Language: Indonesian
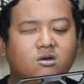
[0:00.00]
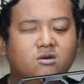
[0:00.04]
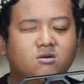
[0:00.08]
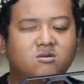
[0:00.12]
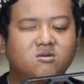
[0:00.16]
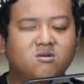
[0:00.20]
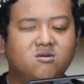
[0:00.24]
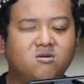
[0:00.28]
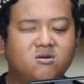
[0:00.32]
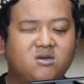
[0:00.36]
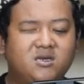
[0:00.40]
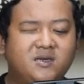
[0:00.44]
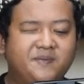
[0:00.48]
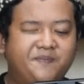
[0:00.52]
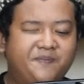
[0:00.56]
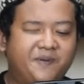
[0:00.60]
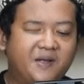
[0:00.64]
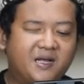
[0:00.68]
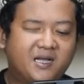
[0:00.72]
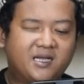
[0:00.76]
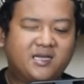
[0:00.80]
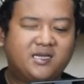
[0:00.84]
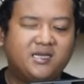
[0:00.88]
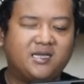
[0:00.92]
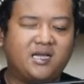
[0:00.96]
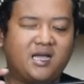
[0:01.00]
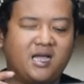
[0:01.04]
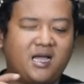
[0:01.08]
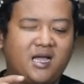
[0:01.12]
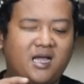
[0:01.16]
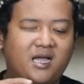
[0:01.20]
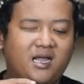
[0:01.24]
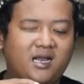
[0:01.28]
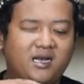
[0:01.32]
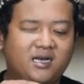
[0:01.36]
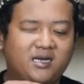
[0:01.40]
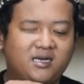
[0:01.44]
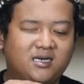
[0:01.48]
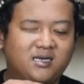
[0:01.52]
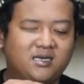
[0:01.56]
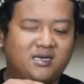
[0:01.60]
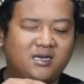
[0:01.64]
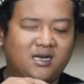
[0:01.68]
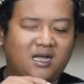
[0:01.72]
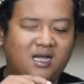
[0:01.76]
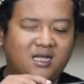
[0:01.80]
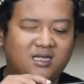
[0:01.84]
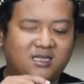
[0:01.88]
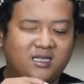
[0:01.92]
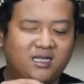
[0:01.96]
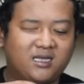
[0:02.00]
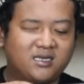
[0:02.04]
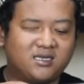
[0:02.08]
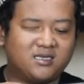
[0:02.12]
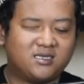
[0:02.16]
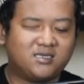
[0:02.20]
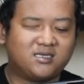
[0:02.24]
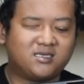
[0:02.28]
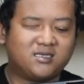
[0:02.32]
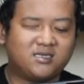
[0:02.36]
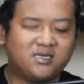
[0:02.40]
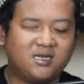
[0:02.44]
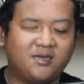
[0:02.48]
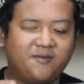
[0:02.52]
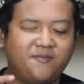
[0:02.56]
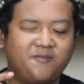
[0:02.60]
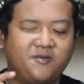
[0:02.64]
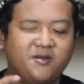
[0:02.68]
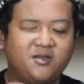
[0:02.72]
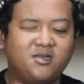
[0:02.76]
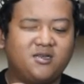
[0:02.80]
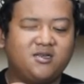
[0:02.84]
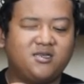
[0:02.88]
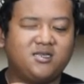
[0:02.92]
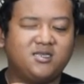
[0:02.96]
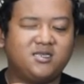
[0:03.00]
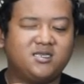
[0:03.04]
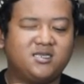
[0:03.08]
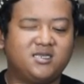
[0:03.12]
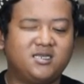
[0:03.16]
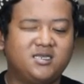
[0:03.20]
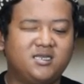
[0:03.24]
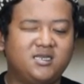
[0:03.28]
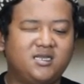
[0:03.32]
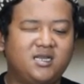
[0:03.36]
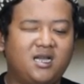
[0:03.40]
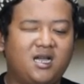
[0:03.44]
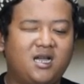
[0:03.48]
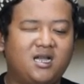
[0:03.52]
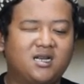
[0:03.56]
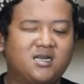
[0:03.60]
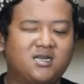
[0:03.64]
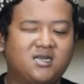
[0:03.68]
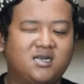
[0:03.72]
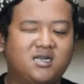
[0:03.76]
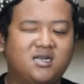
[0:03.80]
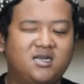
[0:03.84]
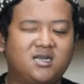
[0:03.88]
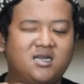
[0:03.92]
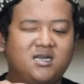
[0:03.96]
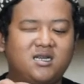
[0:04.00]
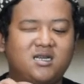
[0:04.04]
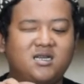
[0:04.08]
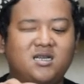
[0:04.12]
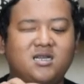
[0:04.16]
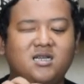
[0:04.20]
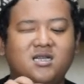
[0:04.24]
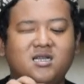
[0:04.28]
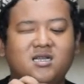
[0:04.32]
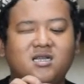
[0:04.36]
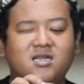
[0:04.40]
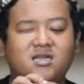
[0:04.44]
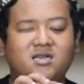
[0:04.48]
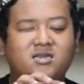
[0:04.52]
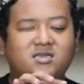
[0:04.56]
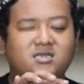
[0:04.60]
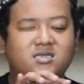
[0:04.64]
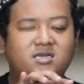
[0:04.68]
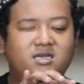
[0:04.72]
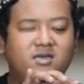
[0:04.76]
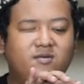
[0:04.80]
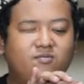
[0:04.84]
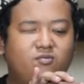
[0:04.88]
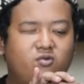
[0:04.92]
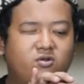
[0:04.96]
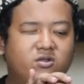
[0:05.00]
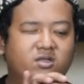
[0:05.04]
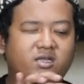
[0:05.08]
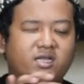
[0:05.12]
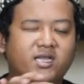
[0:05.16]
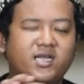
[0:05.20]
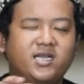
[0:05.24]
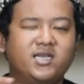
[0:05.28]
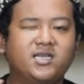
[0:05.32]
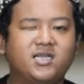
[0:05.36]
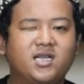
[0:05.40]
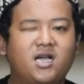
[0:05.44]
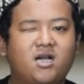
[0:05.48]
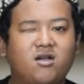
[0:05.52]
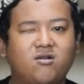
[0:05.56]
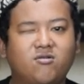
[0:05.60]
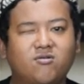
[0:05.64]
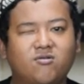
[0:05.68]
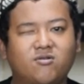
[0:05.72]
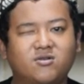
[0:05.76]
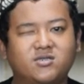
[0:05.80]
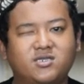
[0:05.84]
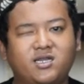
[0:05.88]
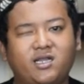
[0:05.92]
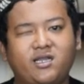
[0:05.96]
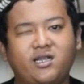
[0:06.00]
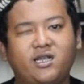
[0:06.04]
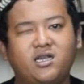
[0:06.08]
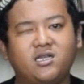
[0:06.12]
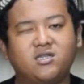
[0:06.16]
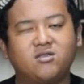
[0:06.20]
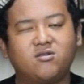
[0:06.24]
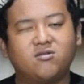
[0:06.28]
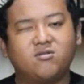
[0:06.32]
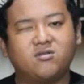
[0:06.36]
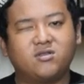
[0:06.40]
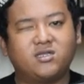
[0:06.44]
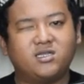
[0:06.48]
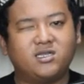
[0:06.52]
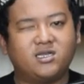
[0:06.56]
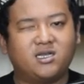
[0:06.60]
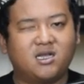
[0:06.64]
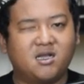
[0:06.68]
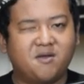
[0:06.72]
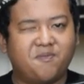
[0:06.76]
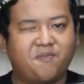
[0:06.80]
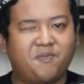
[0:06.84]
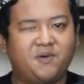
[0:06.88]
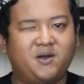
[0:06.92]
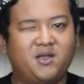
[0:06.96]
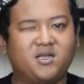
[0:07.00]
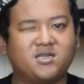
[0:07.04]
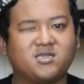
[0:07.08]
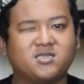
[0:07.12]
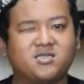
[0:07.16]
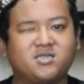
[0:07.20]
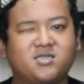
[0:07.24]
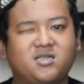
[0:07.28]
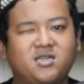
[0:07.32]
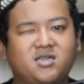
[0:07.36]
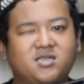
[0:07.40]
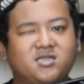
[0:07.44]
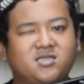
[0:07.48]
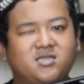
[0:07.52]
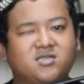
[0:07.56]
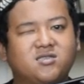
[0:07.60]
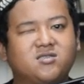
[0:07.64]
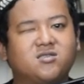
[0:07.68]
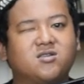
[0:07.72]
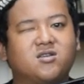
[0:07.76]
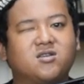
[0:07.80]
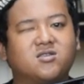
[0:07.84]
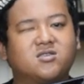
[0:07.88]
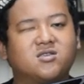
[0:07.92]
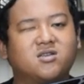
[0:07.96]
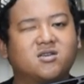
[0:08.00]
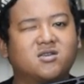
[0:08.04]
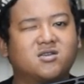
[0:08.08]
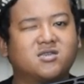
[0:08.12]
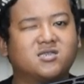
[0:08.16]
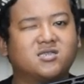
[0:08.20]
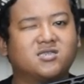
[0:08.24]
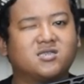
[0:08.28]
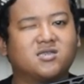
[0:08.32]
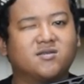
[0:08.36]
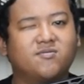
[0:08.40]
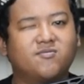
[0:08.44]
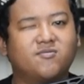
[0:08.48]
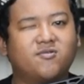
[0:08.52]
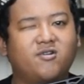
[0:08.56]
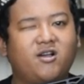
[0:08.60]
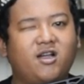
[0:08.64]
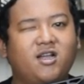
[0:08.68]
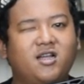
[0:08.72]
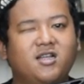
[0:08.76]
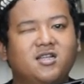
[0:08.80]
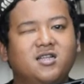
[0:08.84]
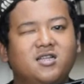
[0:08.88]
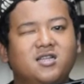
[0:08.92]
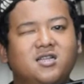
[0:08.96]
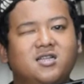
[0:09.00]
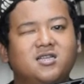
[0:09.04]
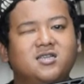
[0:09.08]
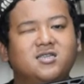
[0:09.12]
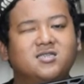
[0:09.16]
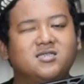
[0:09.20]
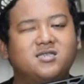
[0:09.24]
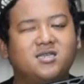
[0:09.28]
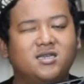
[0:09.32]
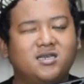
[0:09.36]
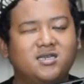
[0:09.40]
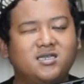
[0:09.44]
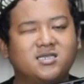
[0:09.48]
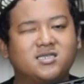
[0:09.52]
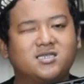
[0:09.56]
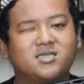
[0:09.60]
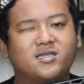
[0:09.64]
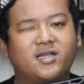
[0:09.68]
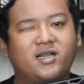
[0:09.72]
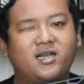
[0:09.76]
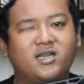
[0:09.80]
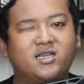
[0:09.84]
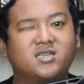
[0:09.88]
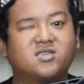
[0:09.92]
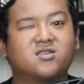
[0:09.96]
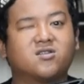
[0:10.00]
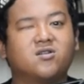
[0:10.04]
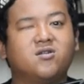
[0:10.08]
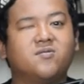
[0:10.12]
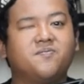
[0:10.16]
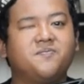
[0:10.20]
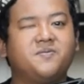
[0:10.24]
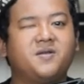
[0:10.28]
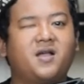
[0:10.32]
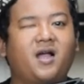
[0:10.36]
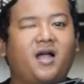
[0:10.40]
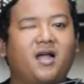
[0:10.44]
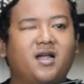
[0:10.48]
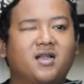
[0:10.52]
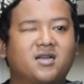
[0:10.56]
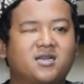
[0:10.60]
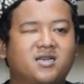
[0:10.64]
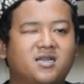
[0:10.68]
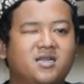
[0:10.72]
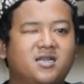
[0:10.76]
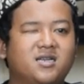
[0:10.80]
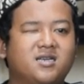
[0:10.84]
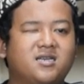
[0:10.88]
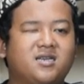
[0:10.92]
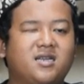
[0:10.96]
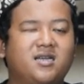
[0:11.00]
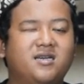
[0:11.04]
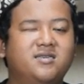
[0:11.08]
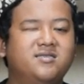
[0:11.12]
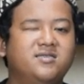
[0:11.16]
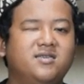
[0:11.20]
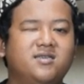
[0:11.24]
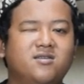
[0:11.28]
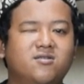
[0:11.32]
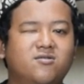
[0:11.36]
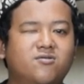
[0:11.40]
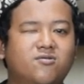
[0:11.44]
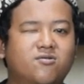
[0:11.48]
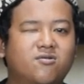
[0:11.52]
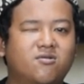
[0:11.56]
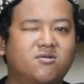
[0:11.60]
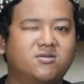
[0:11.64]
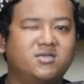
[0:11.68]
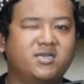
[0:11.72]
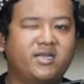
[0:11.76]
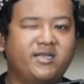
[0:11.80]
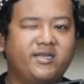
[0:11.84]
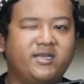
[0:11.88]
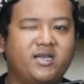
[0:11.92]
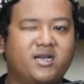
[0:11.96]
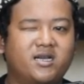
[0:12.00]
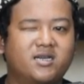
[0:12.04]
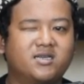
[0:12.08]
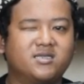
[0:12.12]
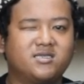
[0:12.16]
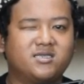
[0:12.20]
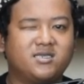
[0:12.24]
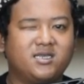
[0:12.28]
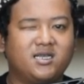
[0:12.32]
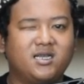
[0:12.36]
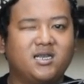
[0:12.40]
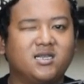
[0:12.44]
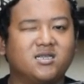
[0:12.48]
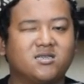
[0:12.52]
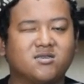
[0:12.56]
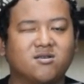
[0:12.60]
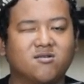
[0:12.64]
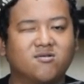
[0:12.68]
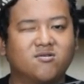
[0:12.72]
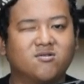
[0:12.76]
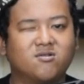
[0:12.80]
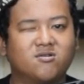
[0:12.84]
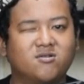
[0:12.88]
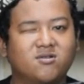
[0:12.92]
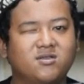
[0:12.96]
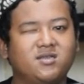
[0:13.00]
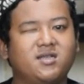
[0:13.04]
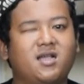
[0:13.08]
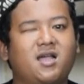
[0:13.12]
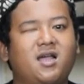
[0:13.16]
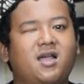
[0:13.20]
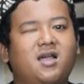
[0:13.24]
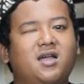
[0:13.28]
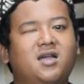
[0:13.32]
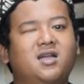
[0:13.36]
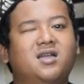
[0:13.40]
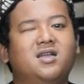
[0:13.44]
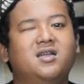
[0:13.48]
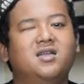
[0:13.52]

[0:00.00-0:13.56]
Untuk di bagian atas chamber di sini ada oil mounting yang ukurannya itu 13 jadi cocok di semua jenis teleskop yang ada dari ukuran yang kecil contohnya